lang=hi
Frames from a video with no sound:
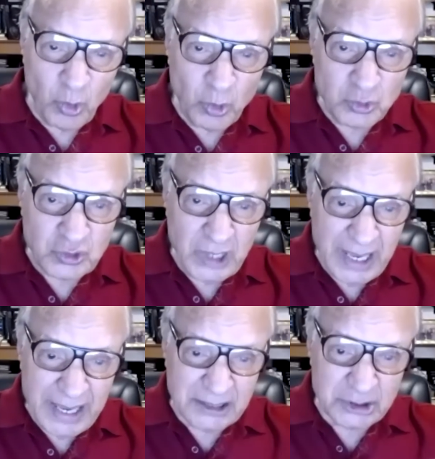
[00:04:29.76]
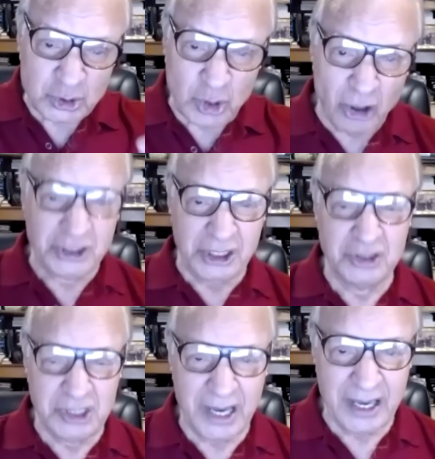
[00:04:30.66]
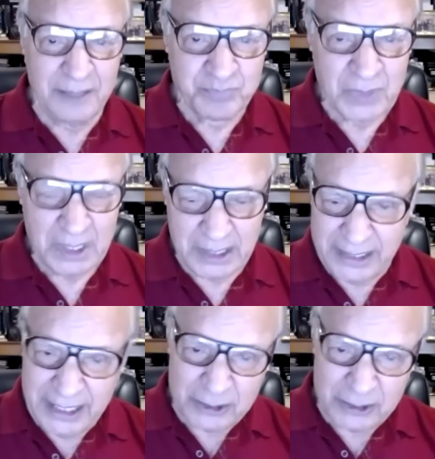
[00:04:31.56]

उसने एक शौक दे दिया है कि ये